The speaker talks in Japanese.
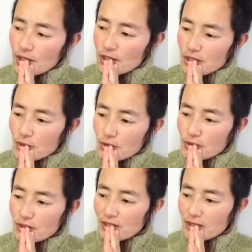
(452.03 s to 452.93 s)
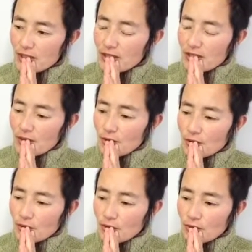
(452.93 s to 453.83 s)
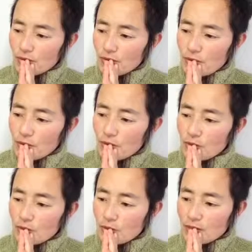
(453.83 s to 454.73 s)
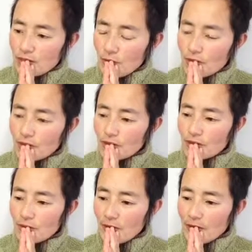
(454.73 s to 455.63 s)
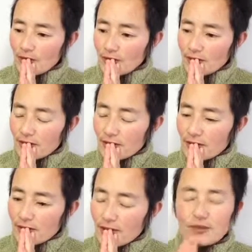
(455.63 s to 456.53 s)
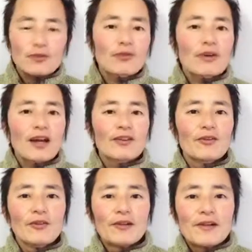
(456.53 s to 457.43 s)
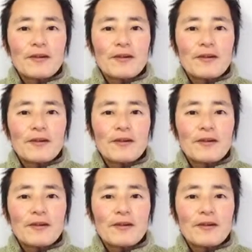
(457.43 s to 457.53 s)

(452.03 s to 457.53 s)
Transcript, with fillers: 資本主義、本当の本当の資本主義は、あ、ちょっとこれあの